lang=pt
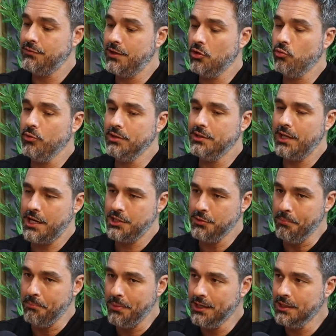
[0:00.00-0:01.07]
vieram com a ideia de
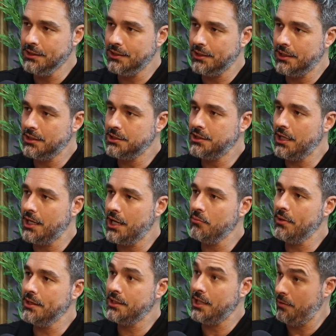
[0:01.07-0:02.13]
banda, já era
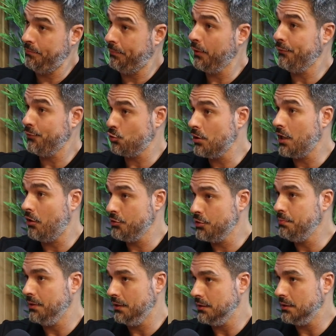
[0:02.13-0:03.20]
uma ideia profissional de
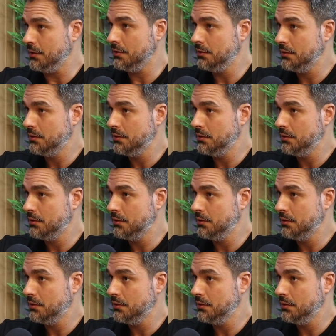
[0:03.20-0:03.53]
banda?